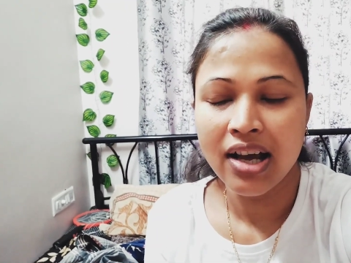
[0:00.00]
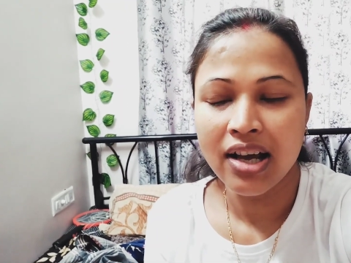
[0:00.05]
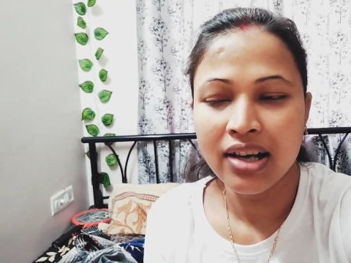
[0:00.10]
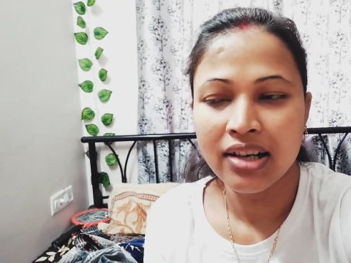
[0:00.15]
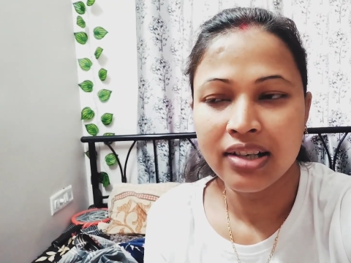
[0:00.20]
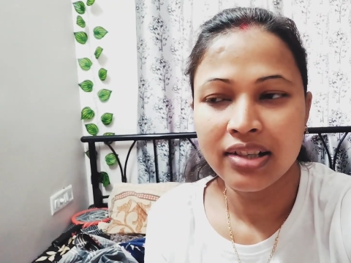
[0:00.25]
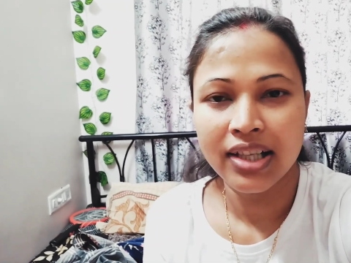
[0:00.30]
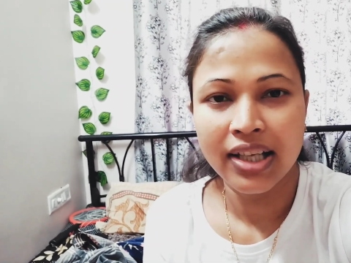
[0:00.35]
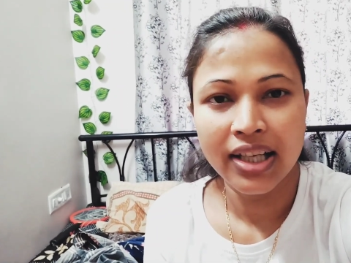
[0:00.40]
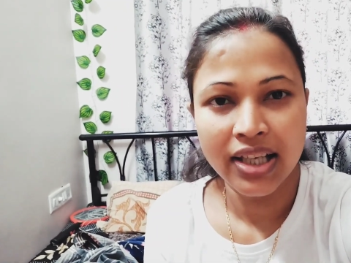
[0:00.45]

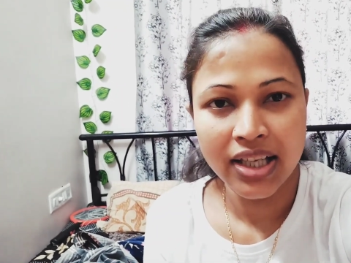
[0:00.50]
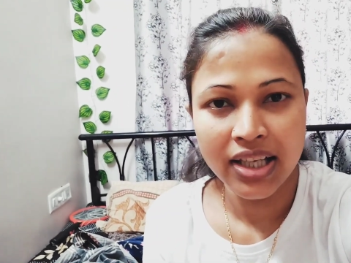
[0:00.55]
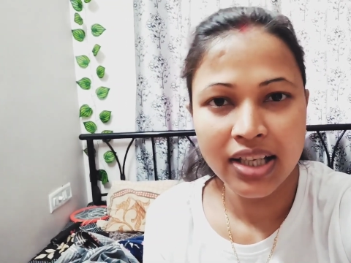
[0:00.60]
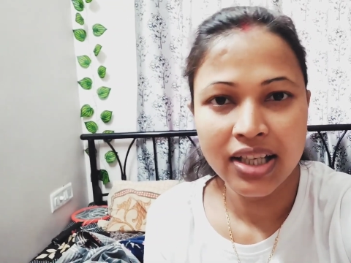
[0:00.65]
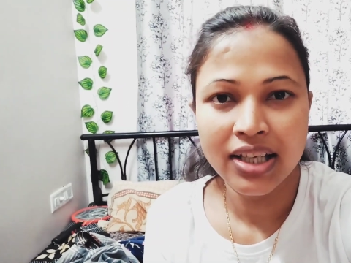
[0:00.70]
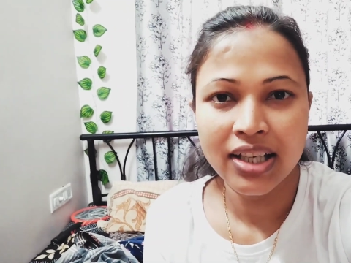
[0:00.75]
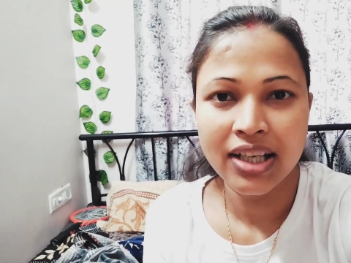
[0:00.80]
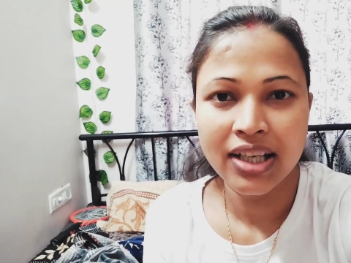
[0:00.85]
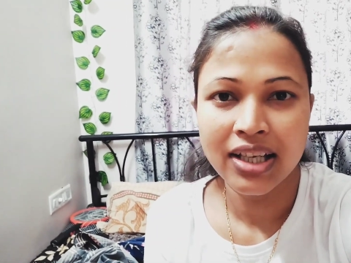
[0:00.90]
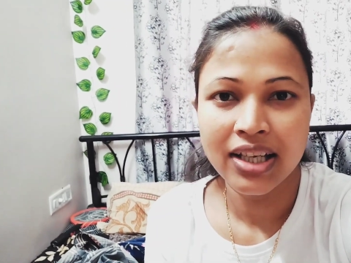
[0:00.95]
আর দেখি
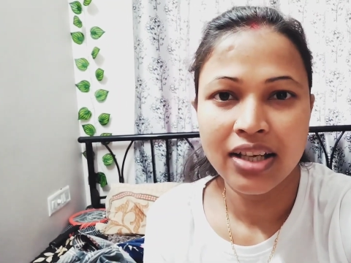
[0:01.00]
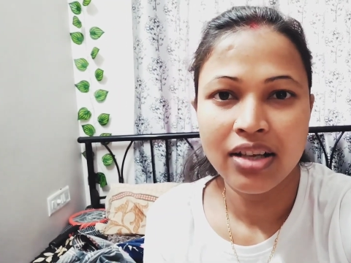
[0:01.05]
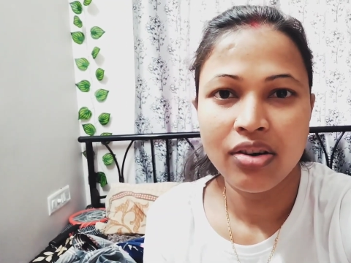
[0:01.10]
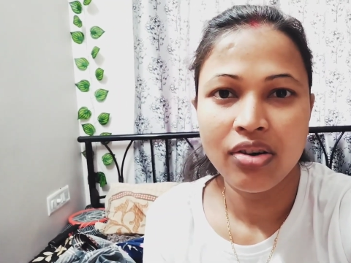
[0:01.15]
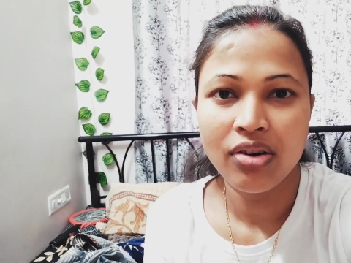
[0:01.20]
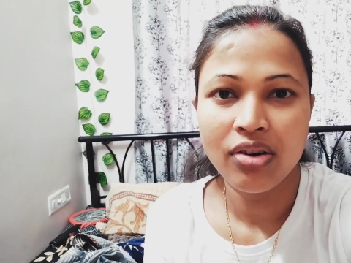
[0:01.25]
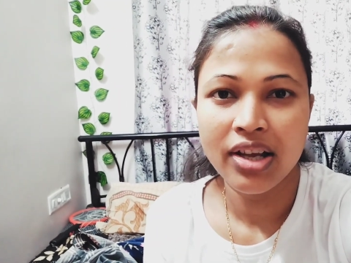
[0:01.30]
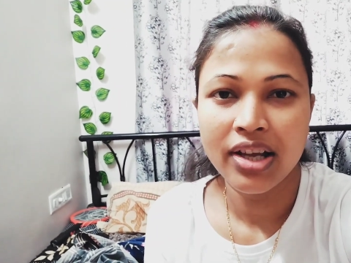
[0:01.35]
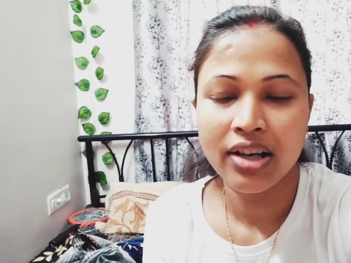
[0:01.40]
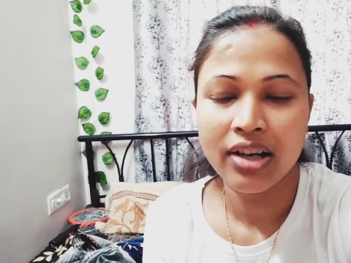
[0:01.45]
গিয়ে কি
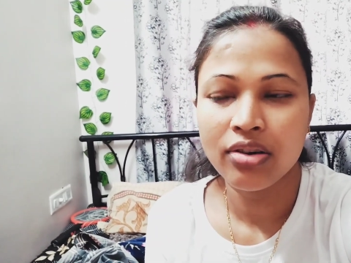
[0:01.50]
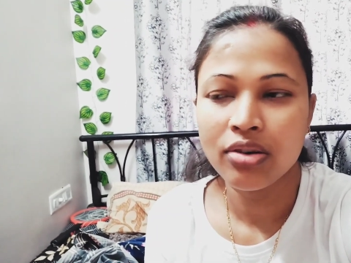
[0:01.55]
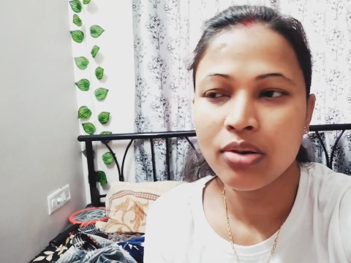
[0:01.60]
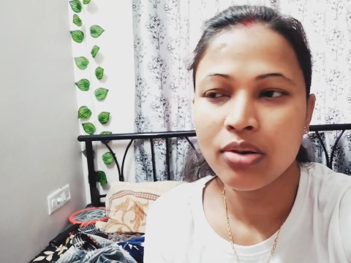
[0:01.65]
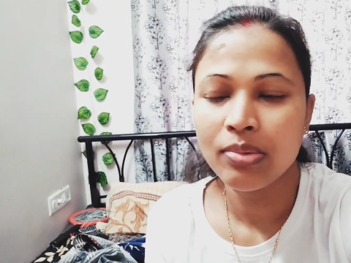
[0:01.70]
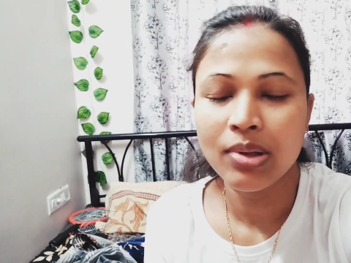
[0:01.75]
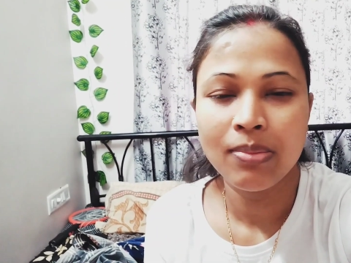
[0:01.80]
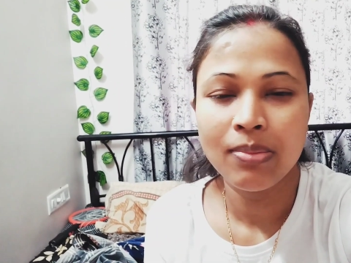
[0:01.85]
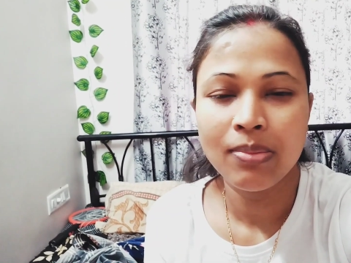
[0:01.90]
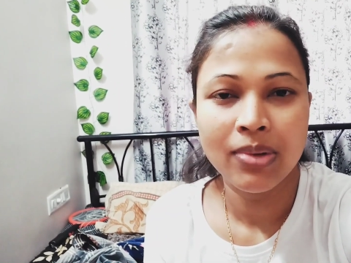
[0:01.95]
হয় এখন
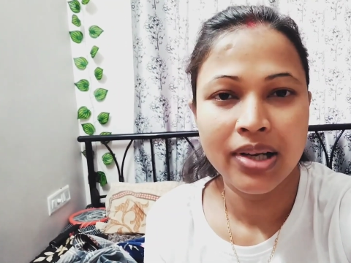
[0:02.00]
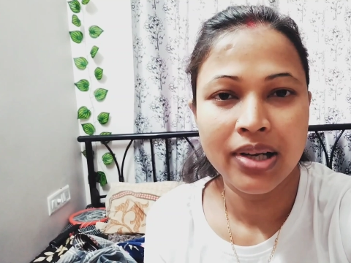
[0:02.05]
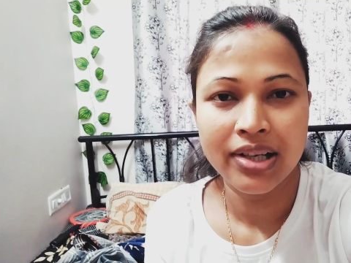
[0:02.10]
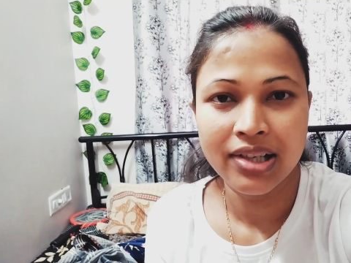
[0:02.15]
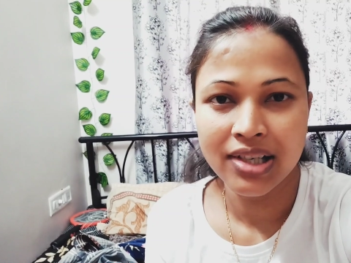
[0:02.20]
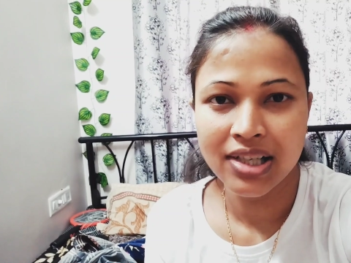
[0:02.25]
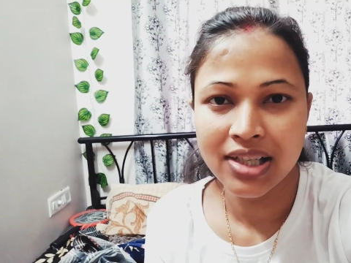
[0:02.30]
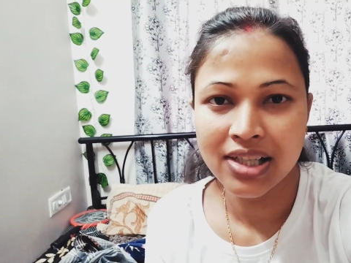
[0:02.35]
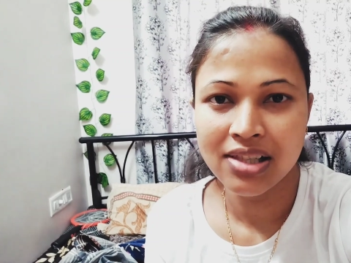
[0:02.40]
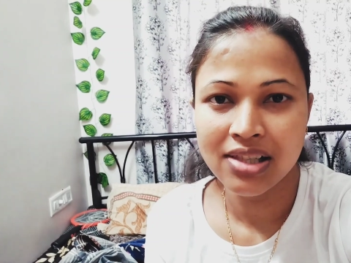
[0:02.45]
অবধি ব্লাড
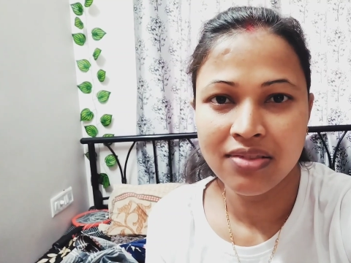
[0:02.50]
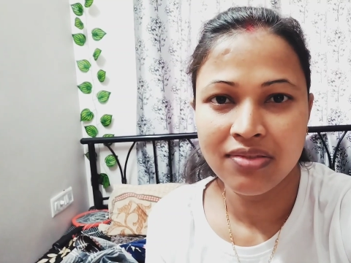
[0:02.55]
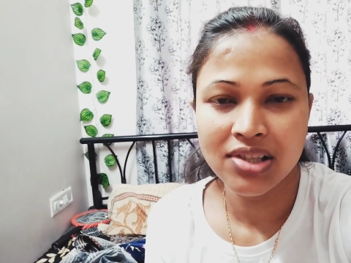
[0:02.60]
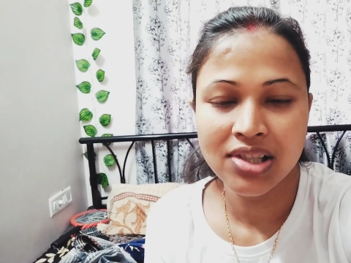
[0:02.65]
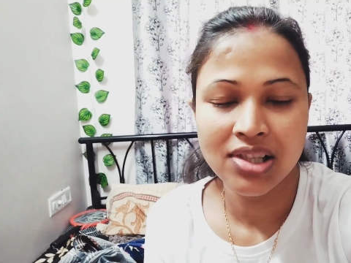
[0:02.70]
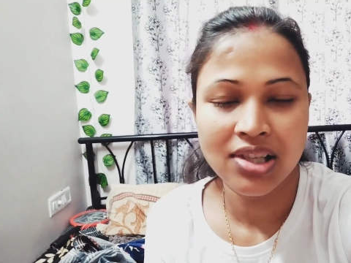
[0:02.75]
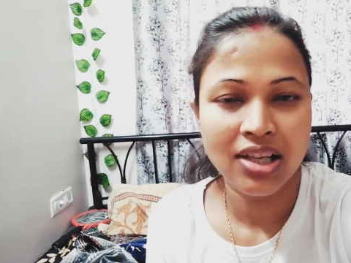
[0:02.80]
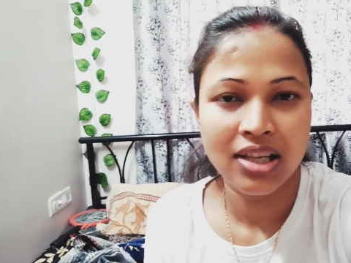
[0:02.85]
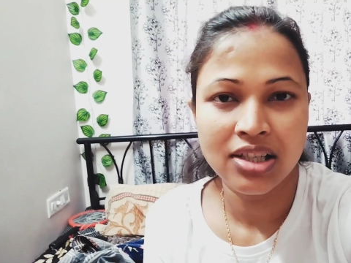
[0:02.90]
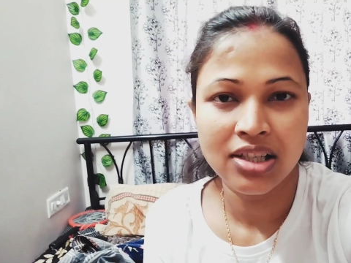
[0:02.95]
টেস্ট ফেস্ট